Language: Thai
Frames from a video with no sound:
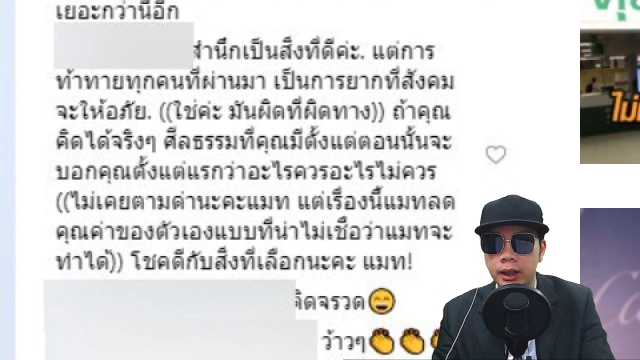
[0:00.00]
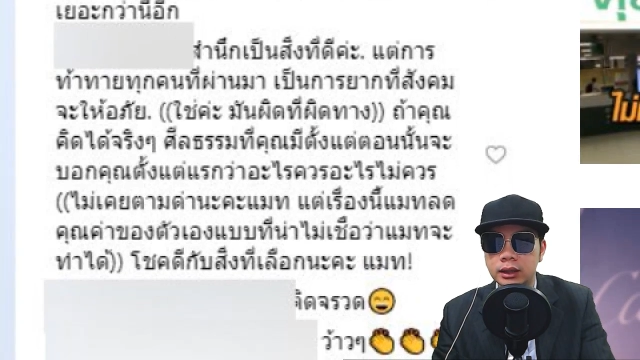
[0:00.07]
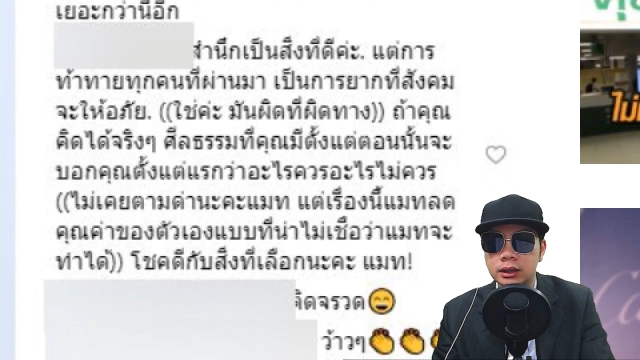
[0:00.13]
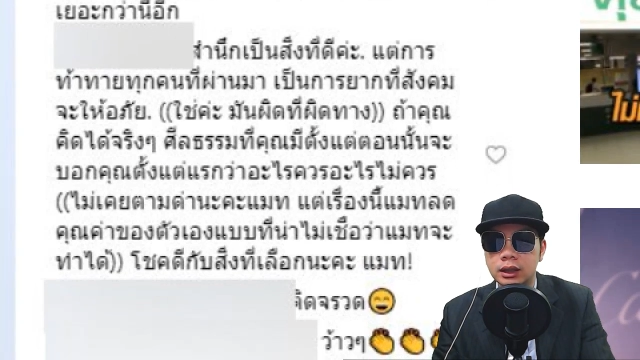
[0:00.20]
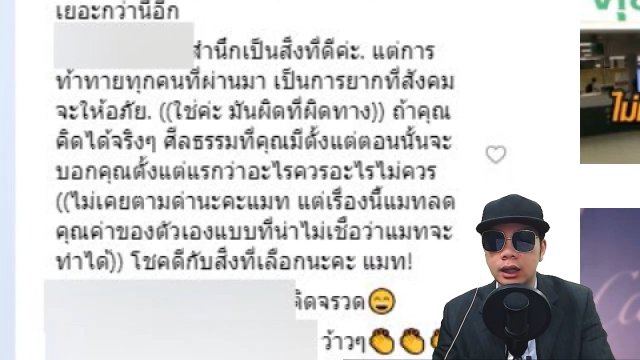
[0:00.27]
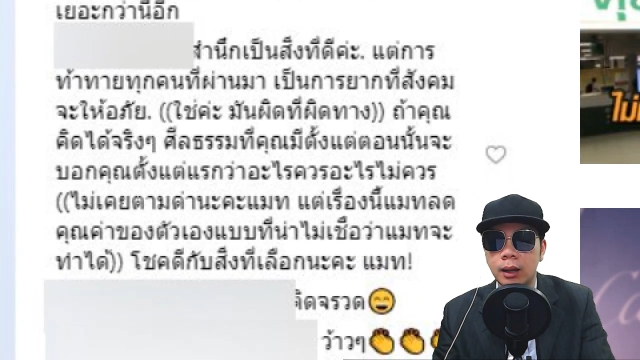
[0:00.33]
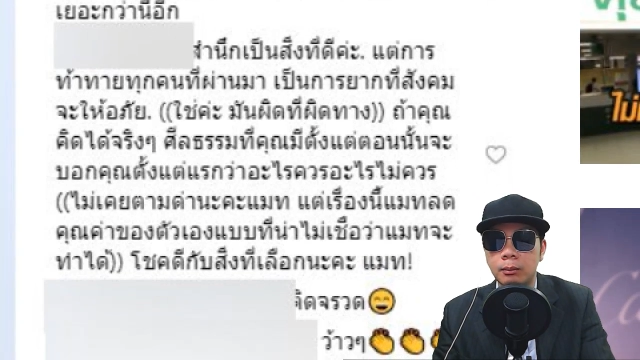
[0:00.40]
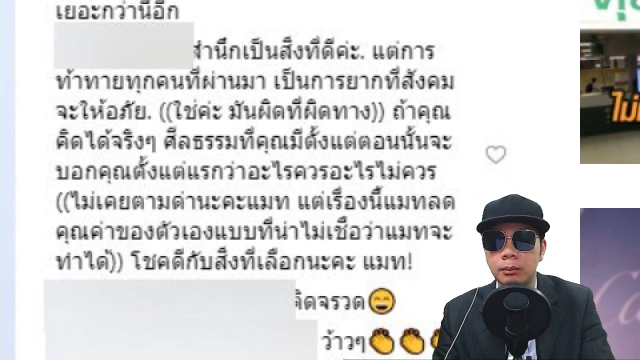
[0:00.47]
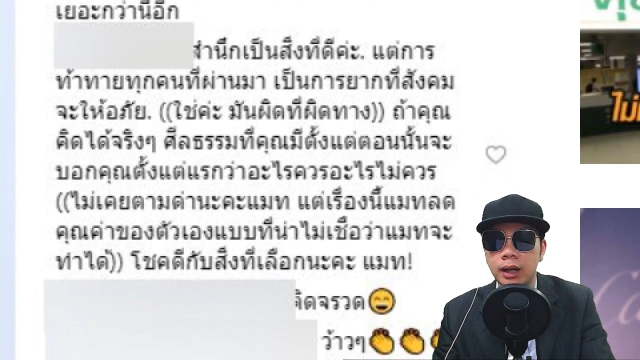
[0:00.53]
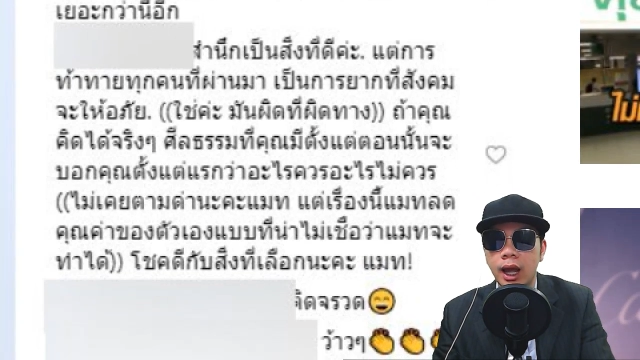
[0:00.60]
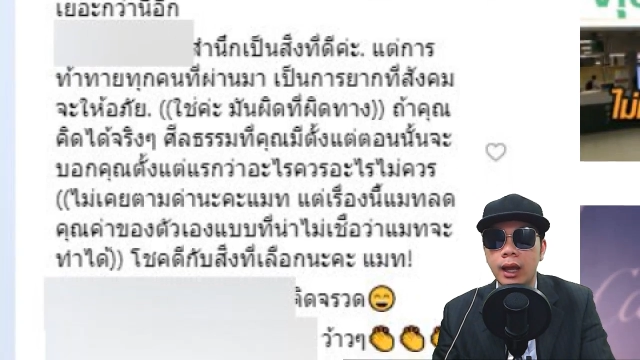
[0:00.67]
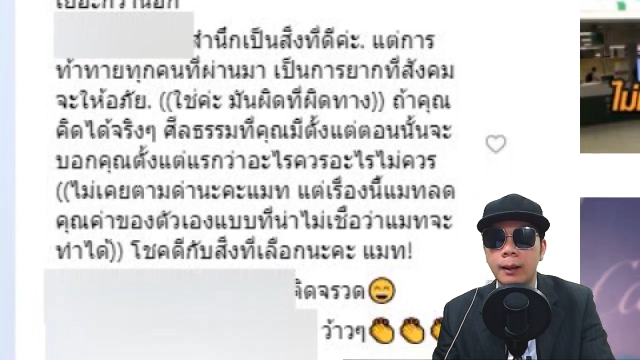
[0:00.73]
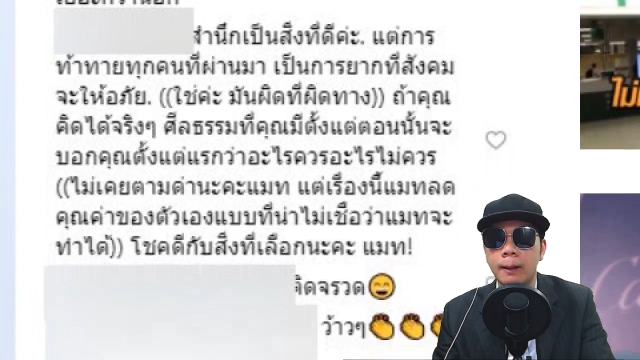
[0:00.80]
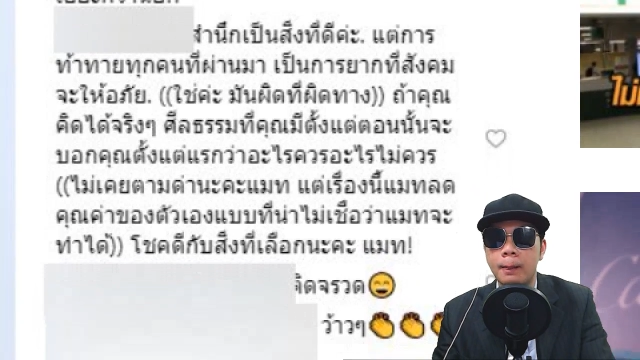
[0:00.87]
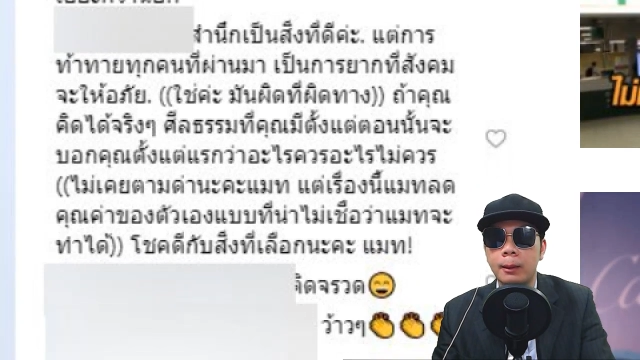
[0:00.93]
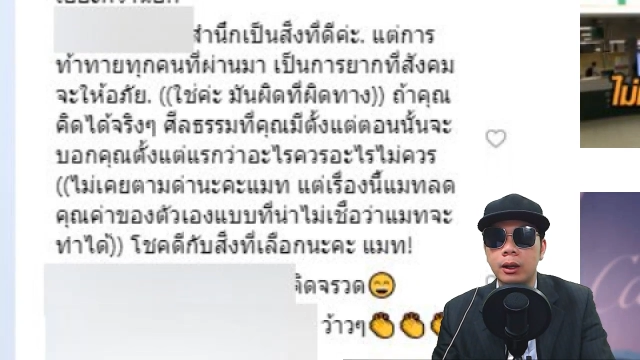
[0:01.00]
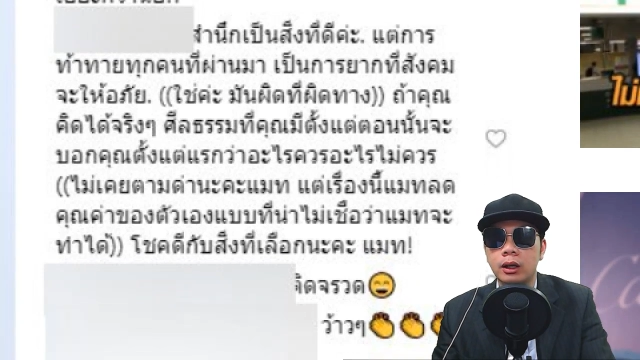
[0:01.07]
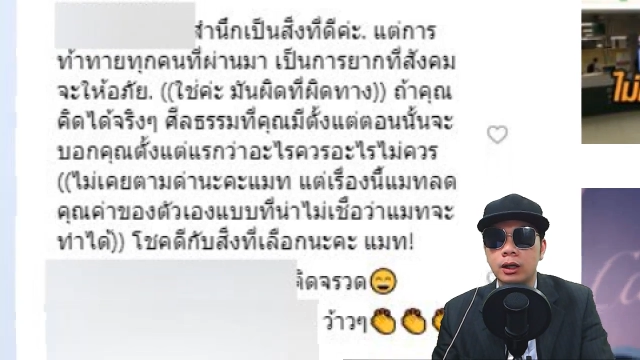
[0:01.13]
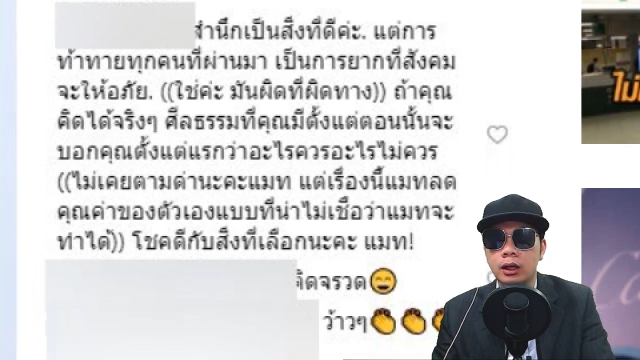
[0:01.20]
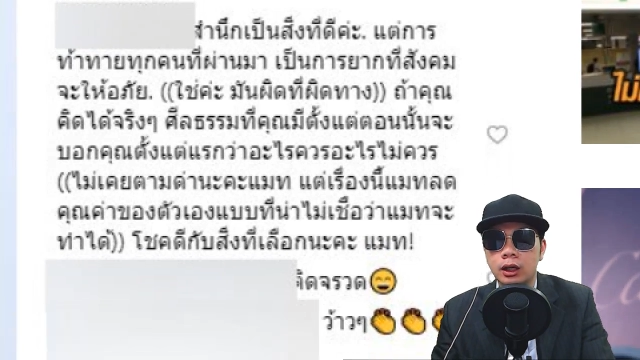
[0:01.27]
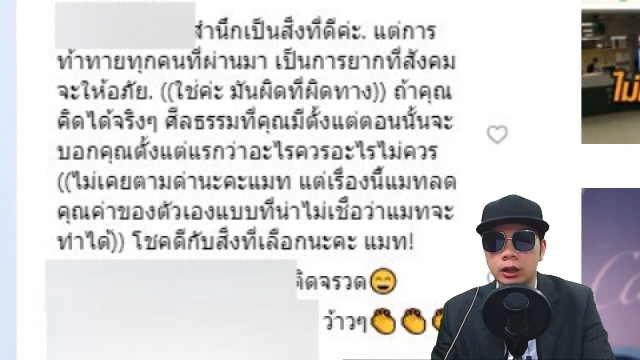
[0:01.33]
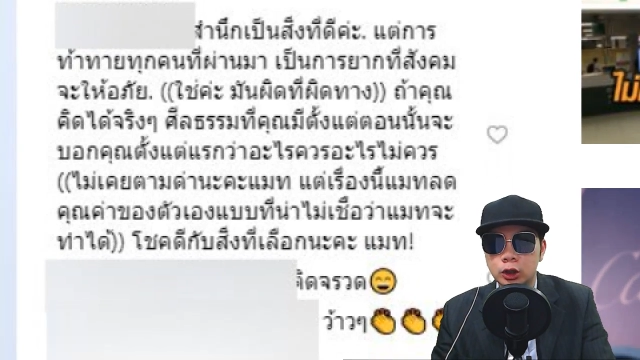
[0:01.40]
จะทำได้
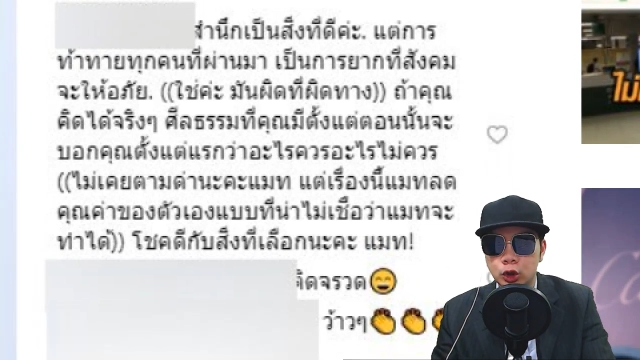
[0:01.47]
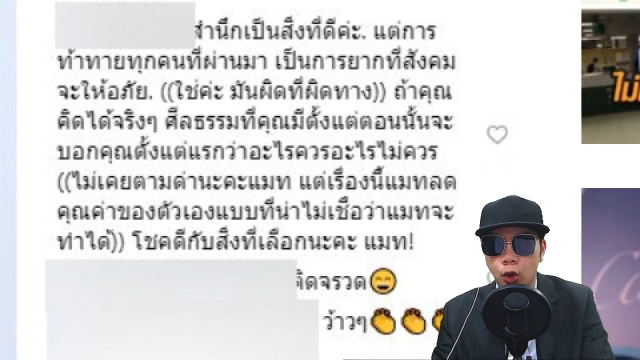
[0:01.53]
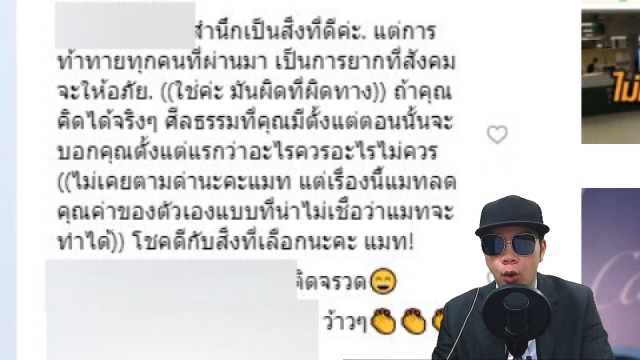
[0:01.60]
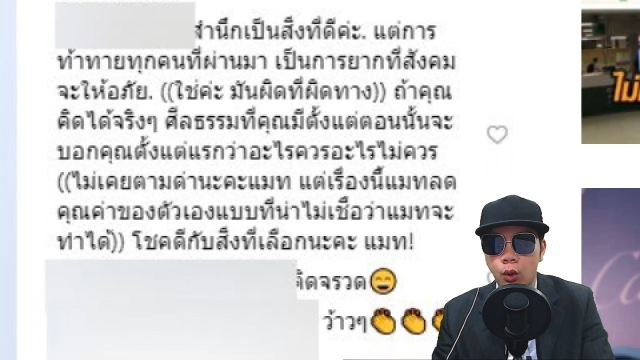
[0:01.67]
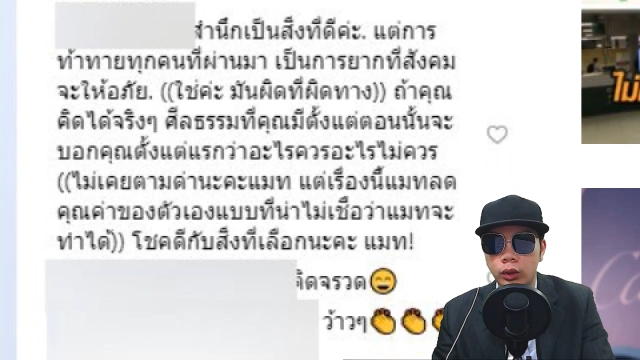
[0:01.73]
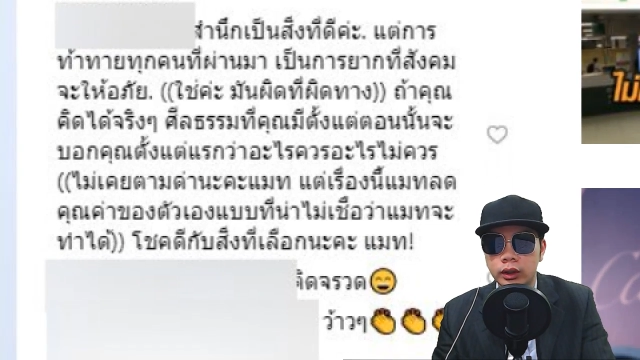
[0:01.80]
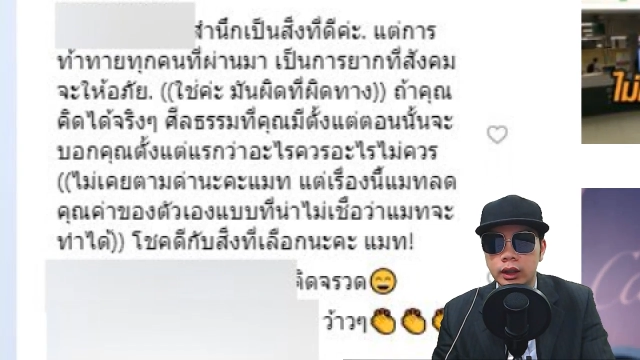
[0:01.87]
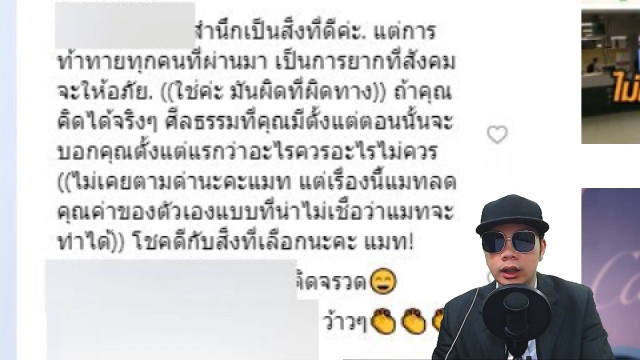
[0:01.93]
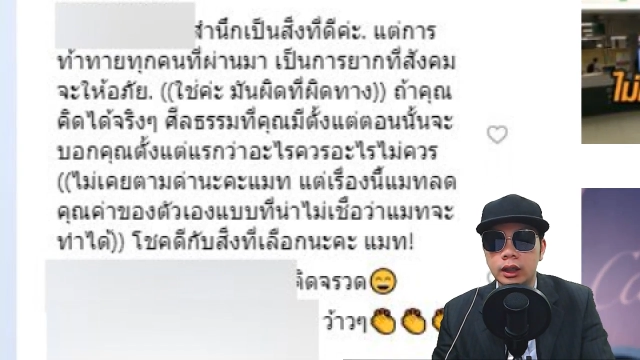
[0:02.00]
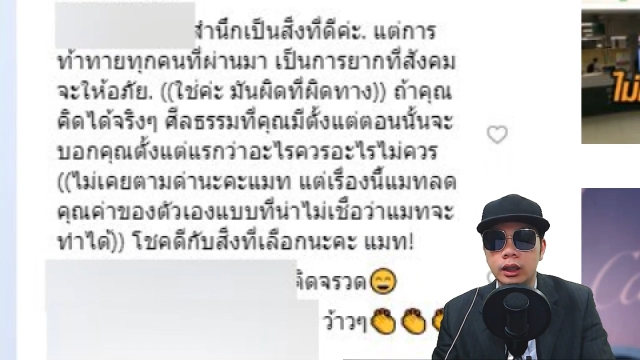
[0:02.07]
โชคดี